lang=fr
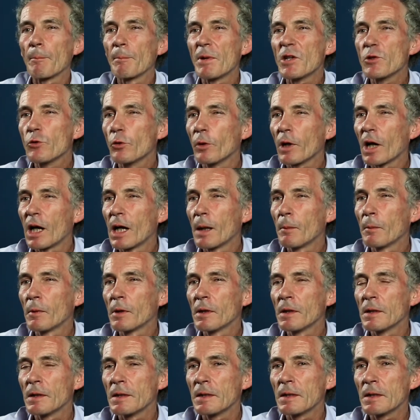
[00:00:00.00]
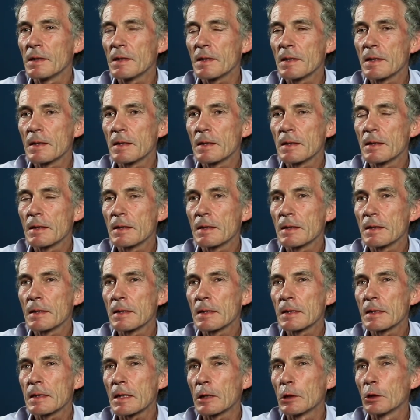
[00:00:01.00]
la pêche durable,
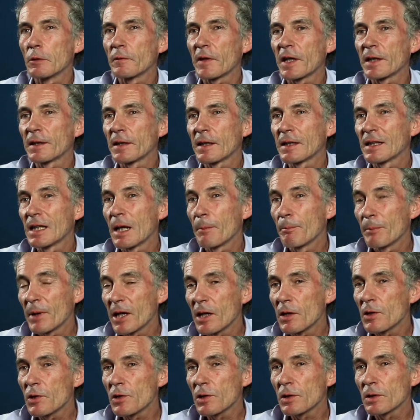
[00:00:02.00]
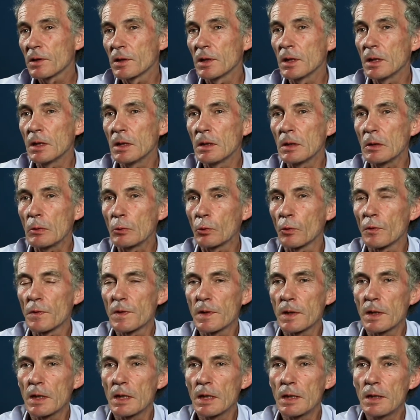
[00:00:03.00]
ça devrait être la pêche qui
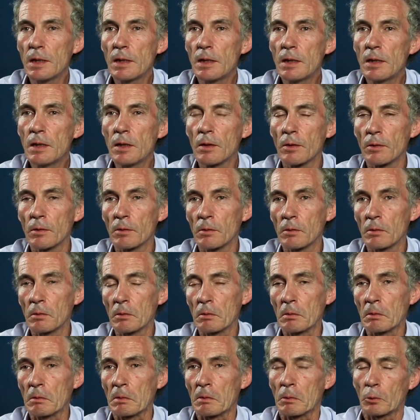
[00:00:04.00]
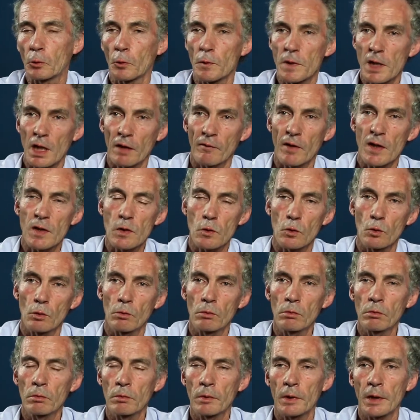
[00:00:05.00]
concilie euh,
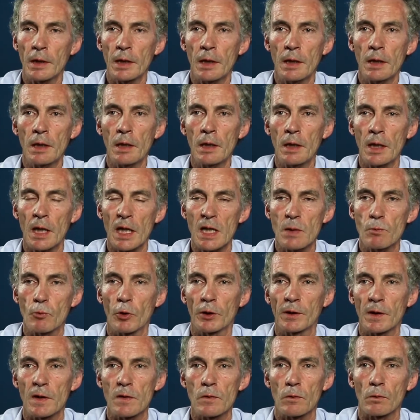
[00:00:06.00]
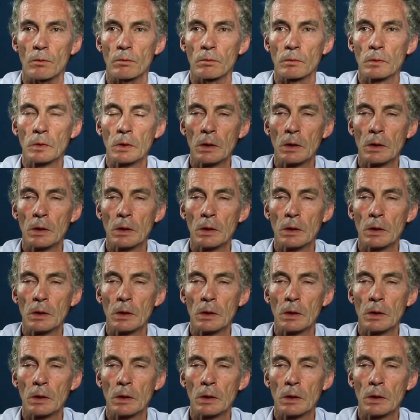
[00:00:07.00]
conservation et exploitation.